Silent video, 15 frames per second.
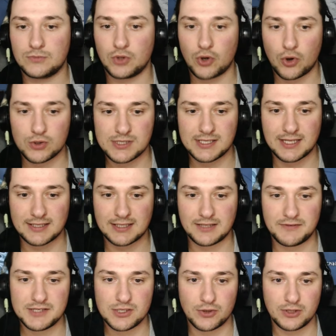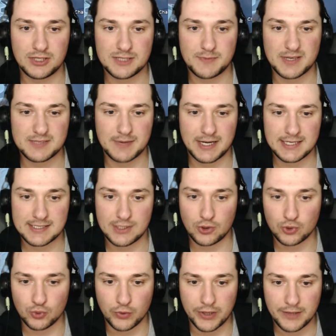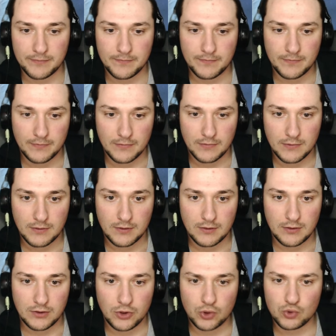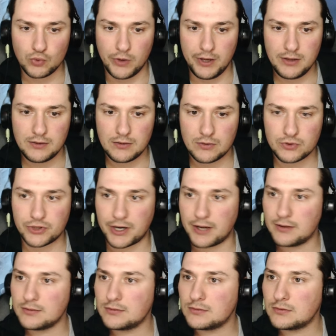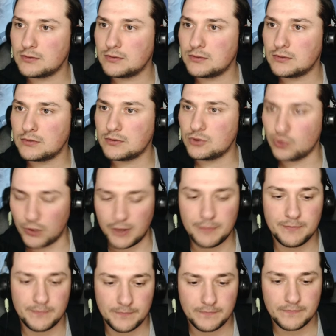non ho così tante divisioni di Space Marines, ne ho due. Ne ho due? O tre? Due.